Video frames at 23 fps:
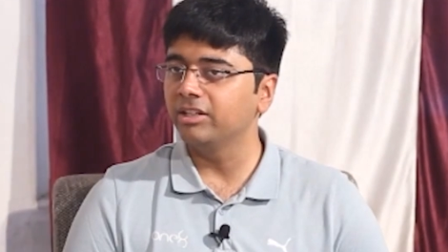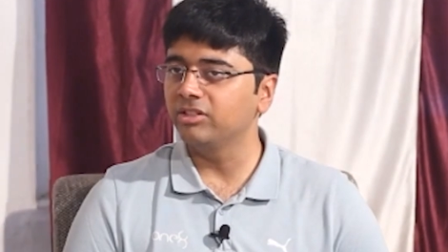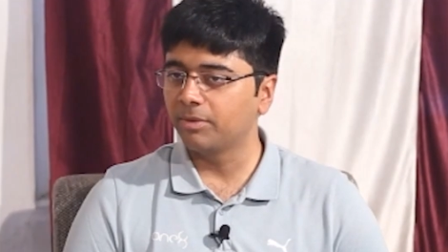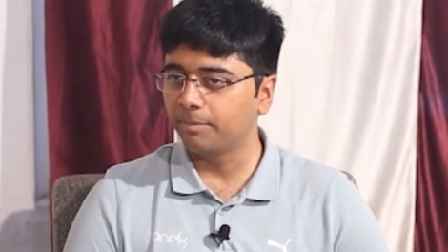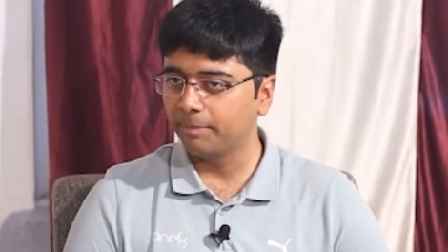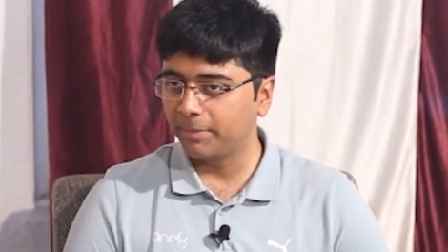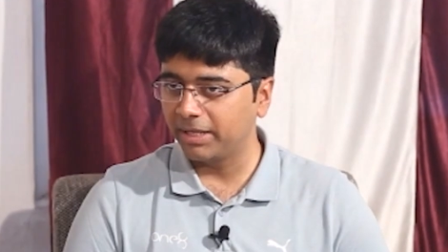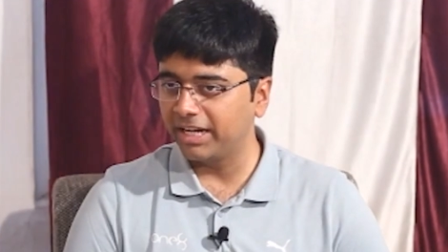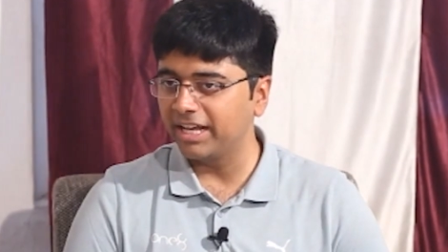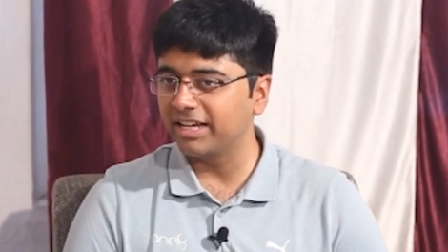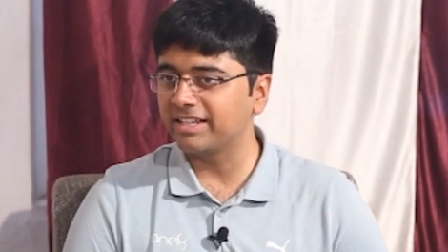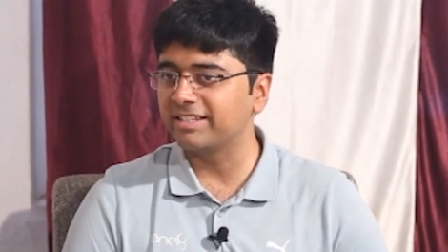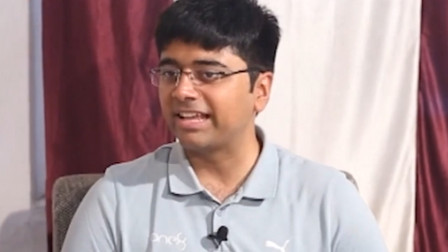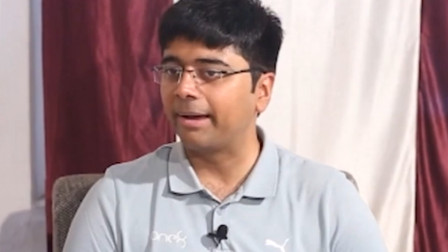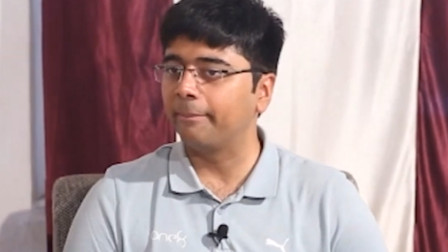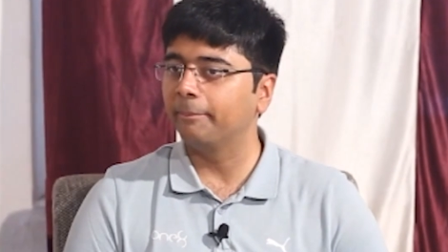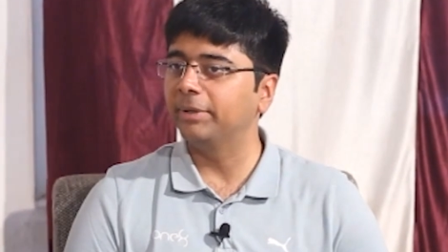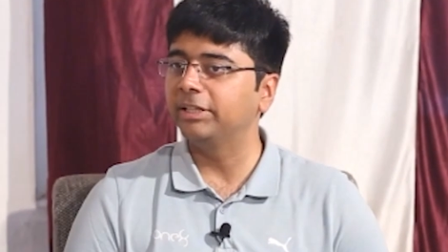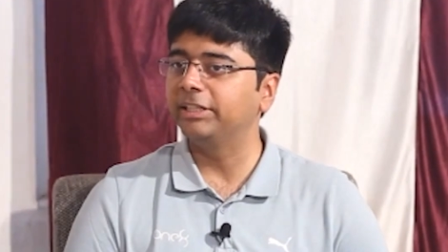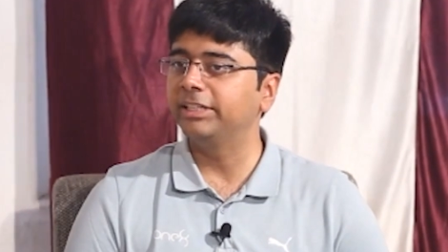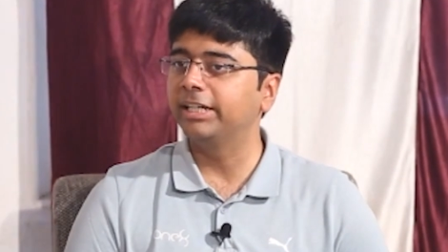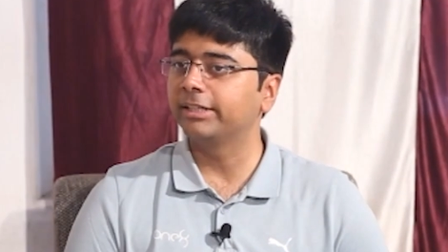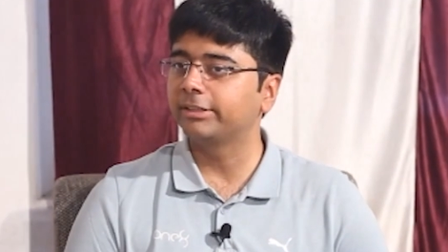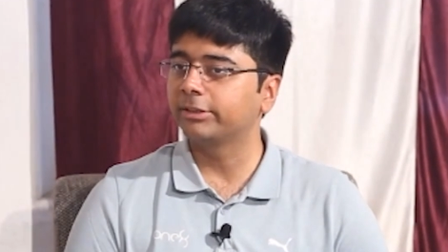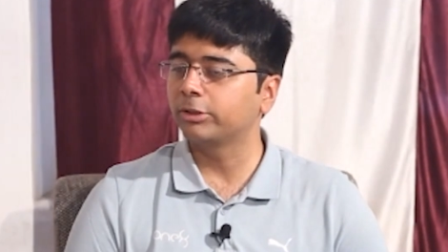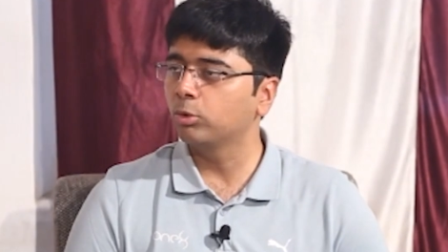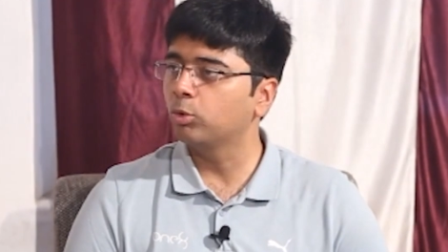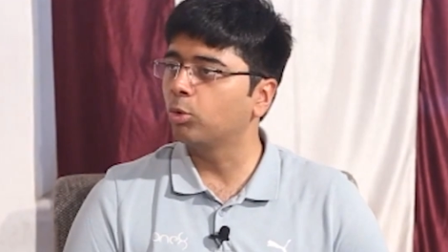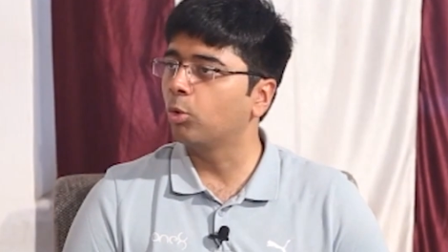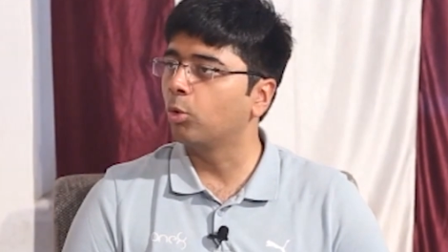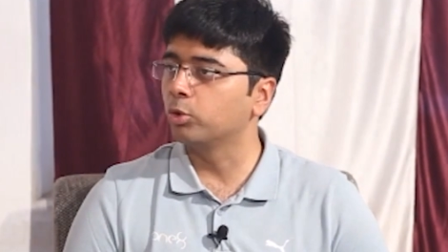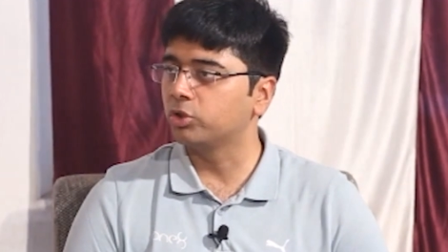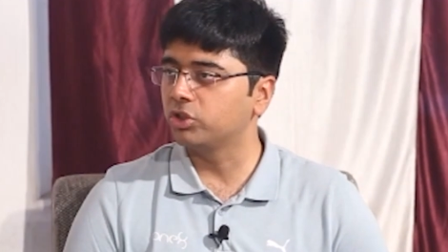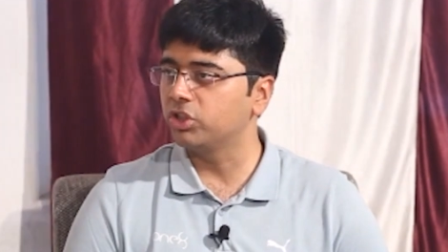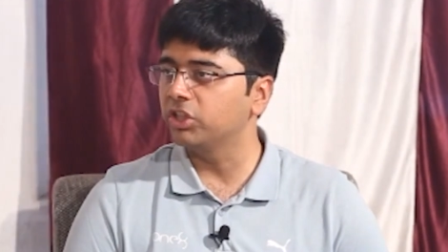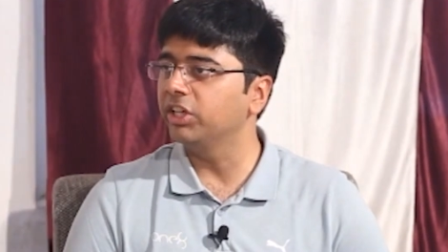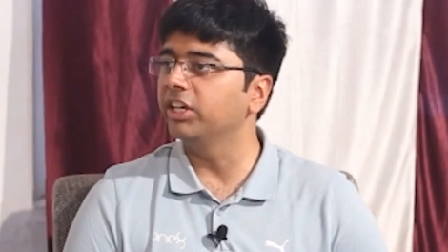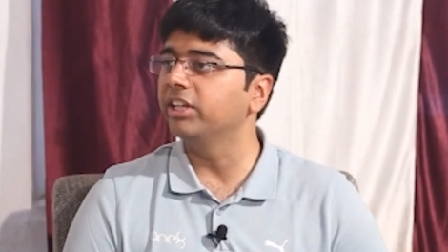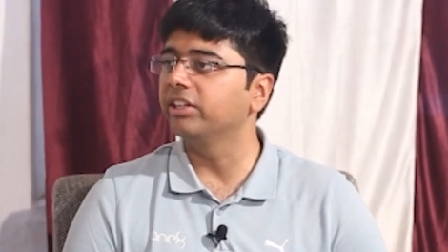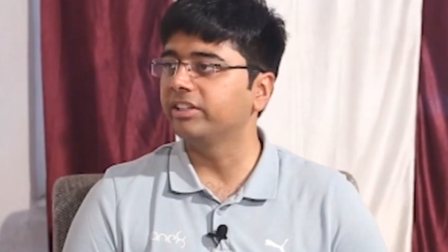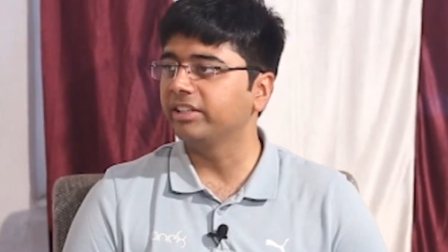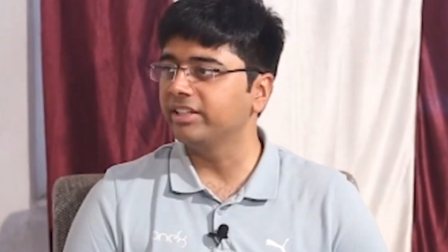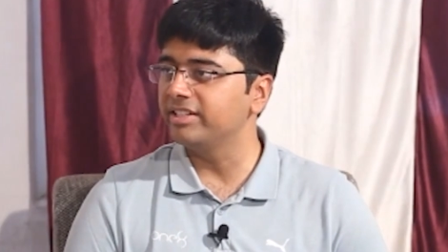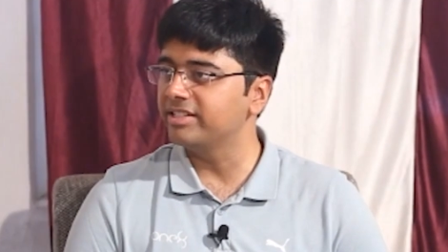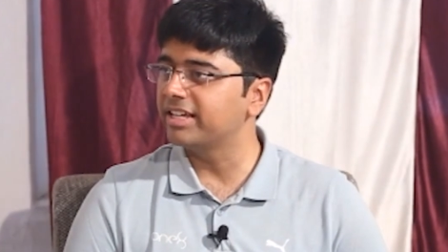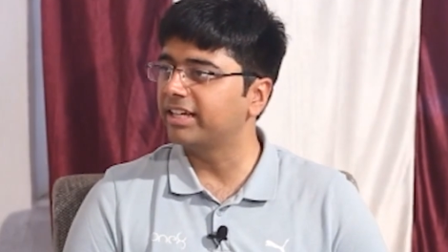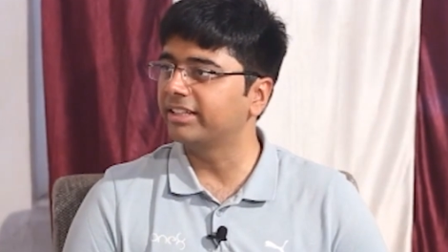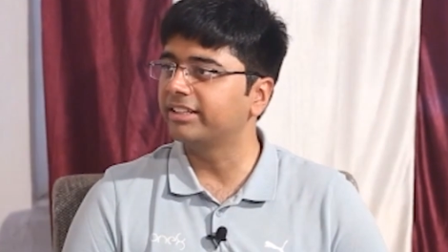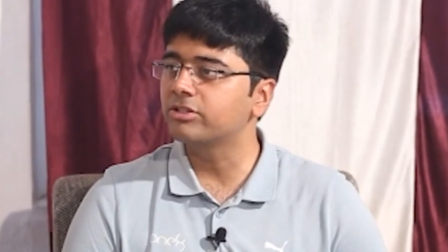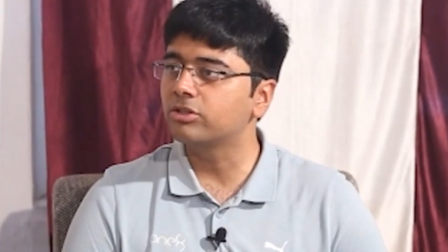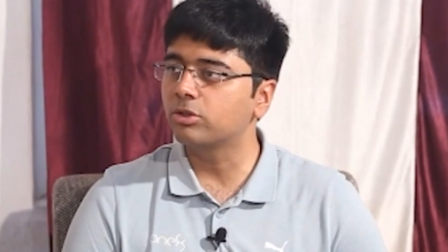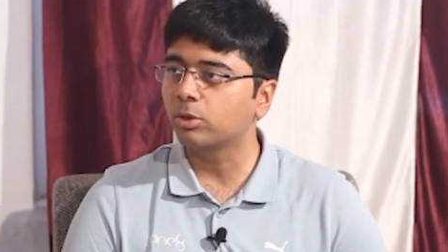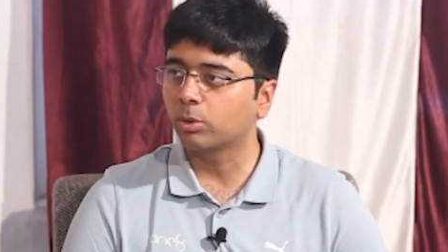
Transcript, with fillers: कि जब मैंने एग्ज़ाम भी दिया था तो कोचिंग की इतनी ज़्यादा